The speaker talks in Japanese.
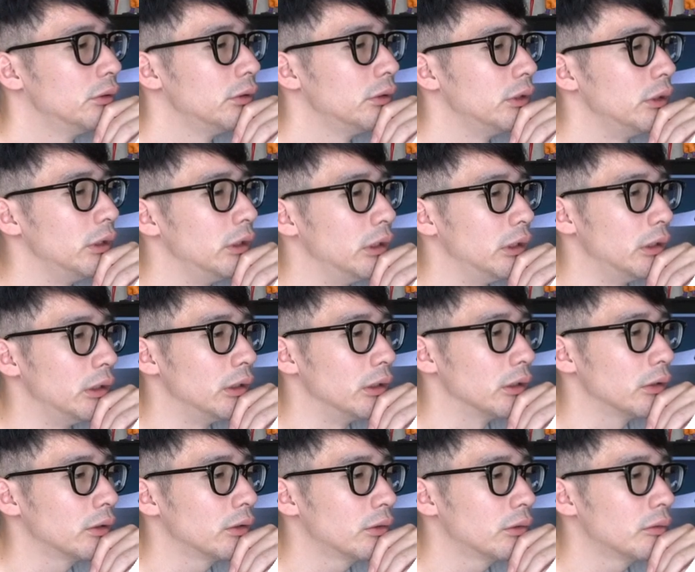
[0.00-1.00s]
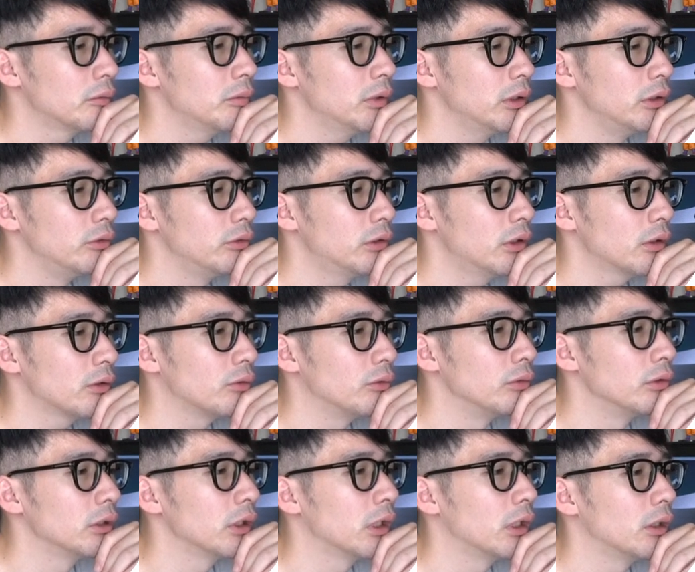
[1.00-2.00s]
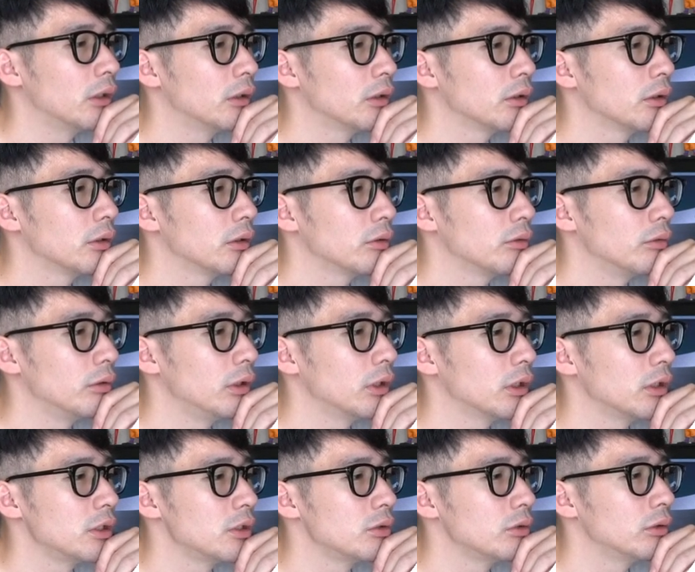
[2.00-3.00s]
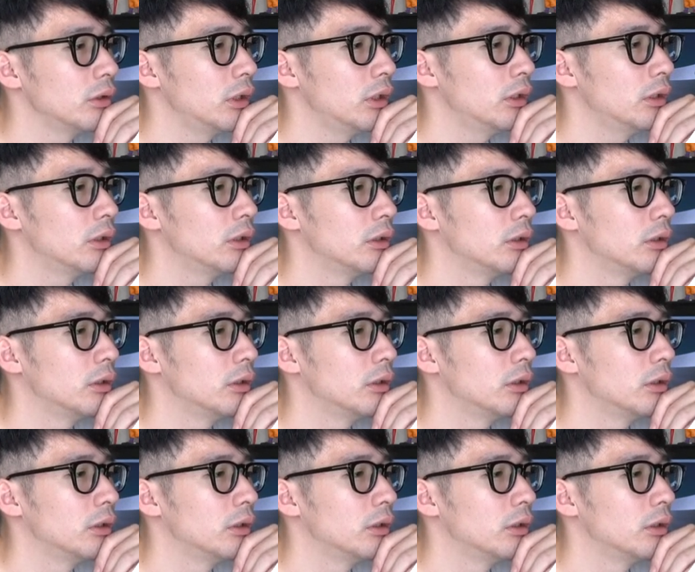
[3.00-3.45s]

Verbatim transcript: えー、まあ言ったらこんなこんな感じのね、